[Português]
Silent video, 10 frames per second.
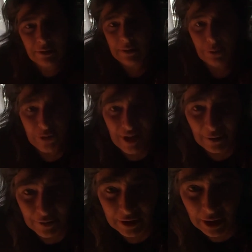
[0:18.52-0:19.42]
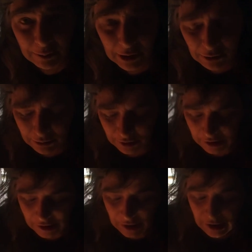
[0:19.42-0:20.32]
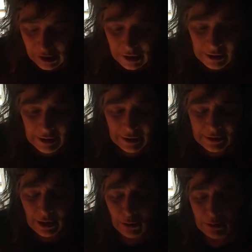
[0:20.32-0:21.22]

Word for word: Do desalfandegamento. E então,